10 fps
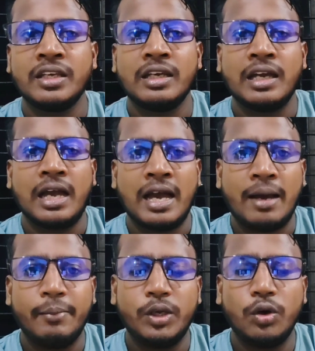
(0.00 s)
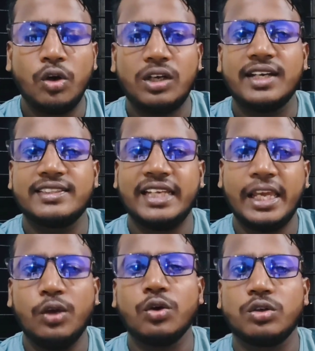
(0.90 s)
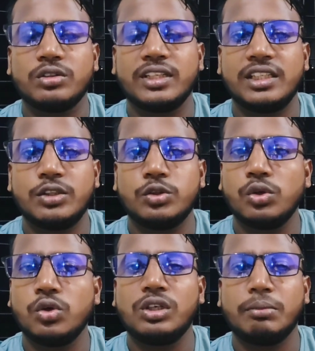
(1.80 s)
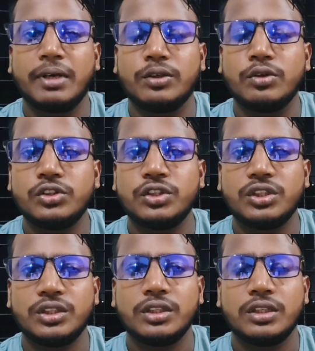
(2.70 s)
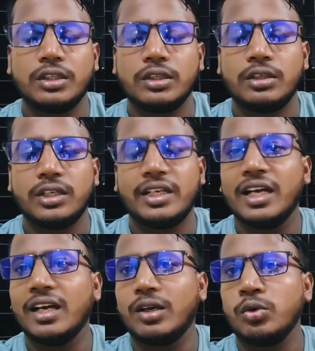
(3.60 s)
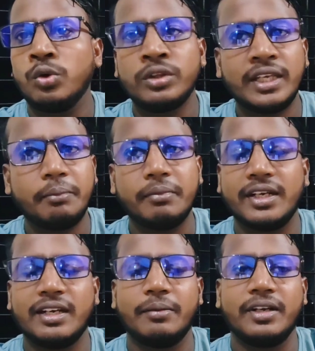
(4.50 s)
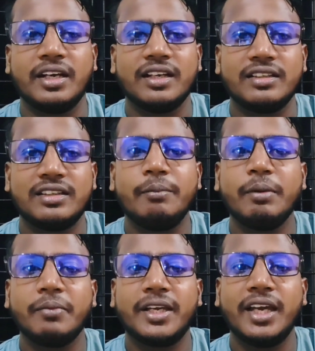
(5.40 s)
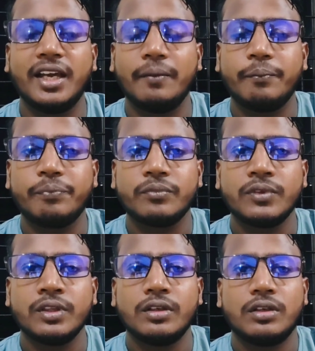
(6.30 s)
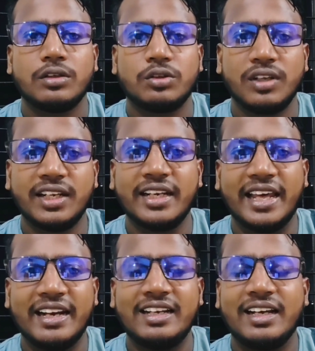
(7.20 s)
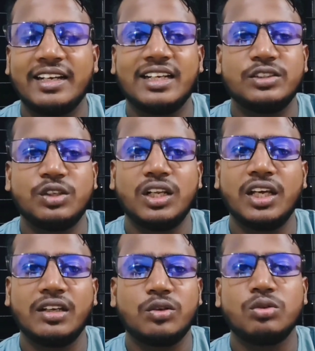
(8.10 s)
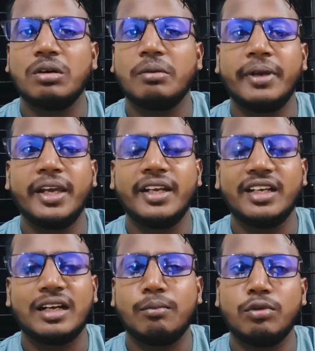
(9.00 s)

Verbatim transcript: আমি হোক আর যেই হোক দেশের ষোলো কোটি মানুষ এটা কোনোদিন মেনে নেবে না তামিলকে দলে না রাখা এটা আসলে কোনোভাবেই এটা কাম্য না